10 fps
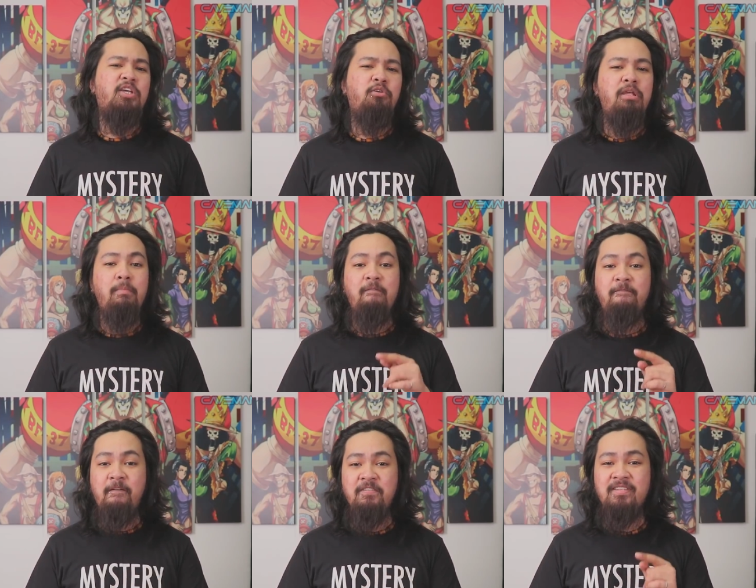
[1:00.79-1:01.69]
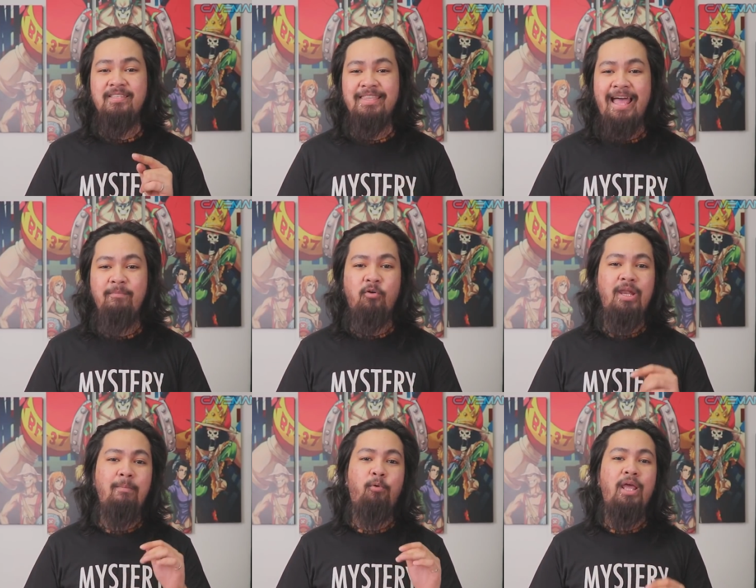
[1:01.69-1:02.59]
actually my first time
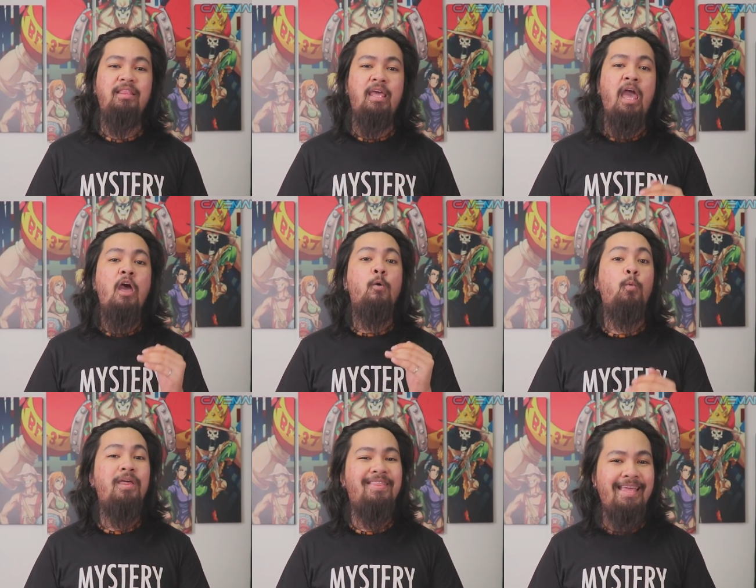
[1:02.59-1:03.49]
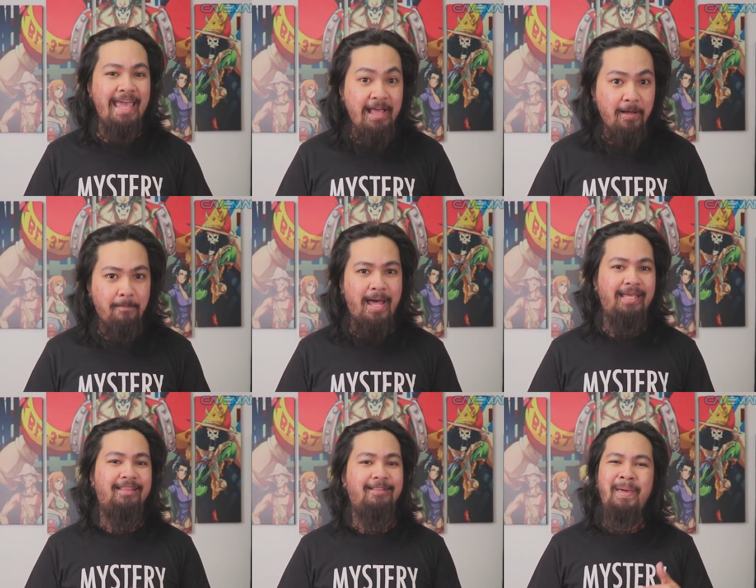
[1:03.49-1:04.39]
collaborating with
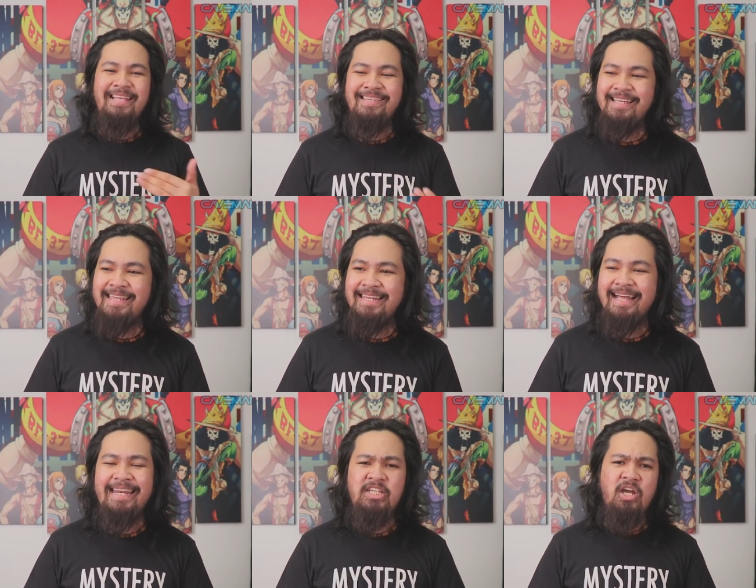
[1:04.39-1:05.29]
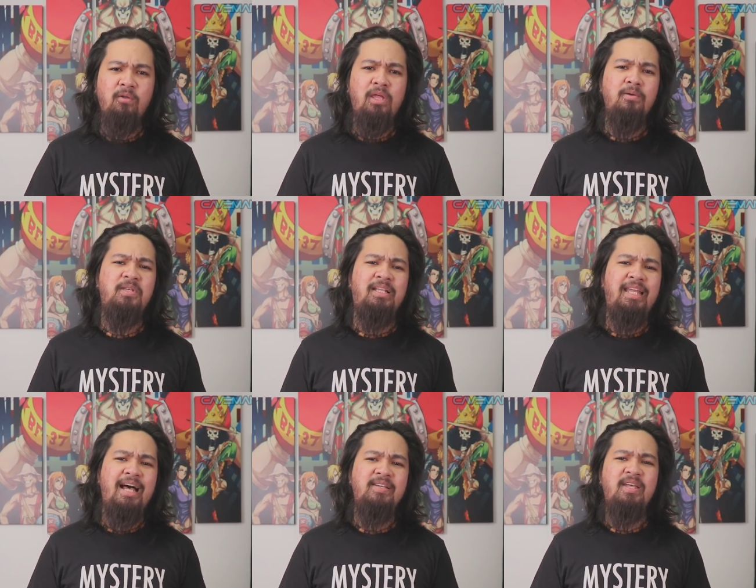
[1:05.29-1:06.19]
Gigabyte. Basically, nag-reach out ako sa
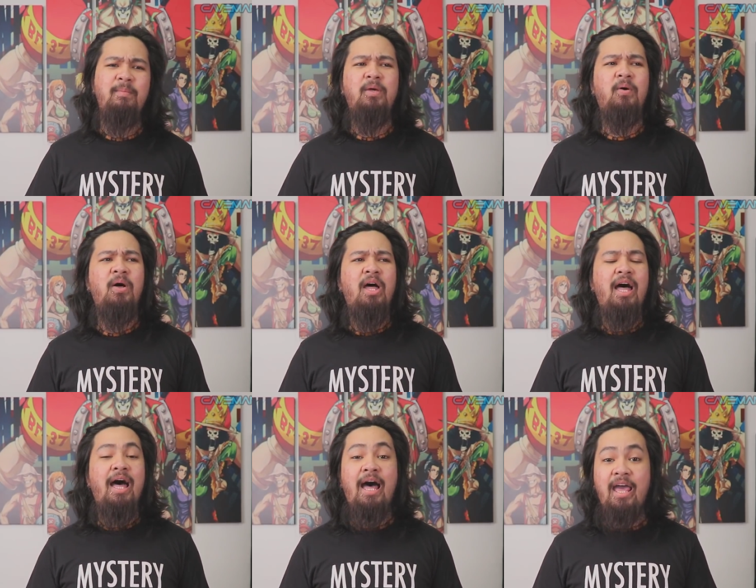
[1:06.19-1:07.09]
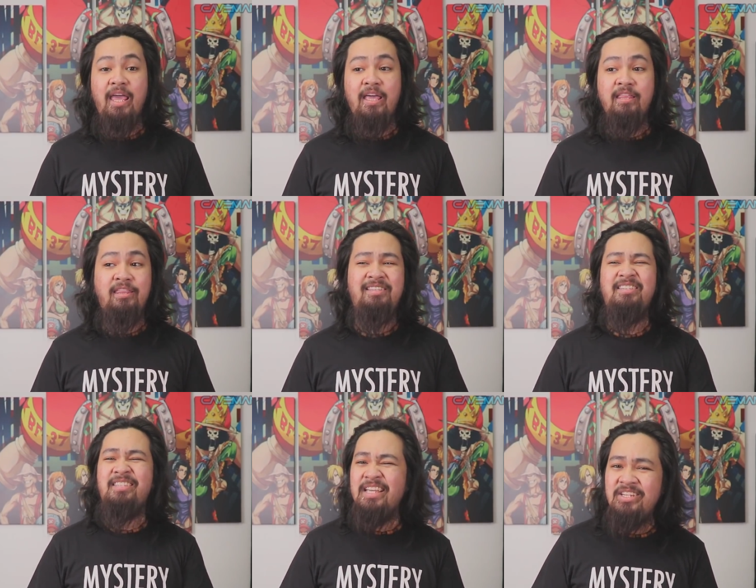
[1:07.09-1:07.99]
kanila. Sabi ko, Hi, this
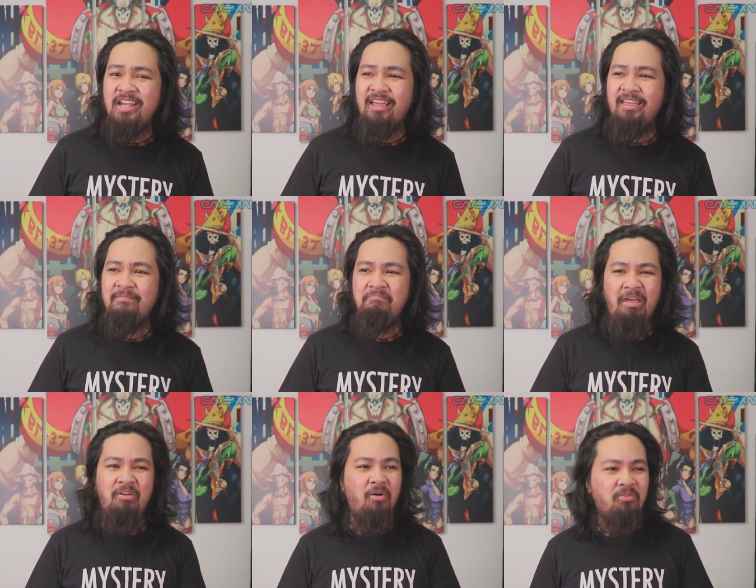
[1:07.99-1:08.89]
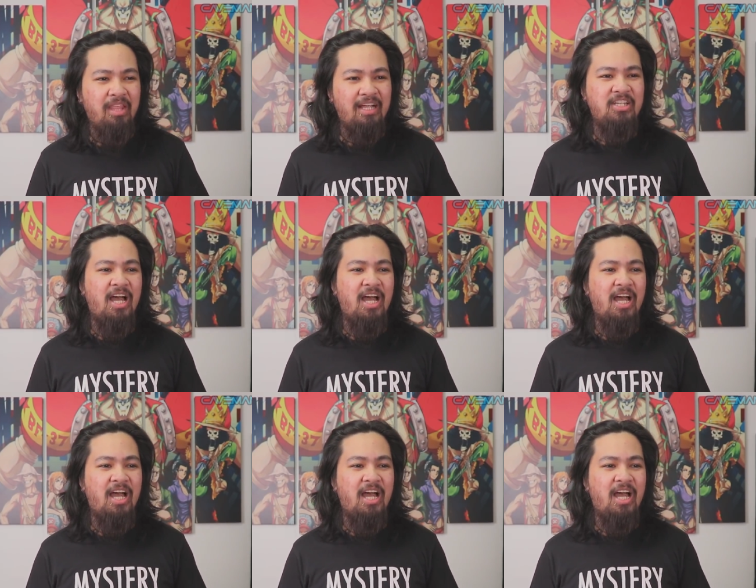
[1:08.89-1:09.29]
is CJ. Meron akong tech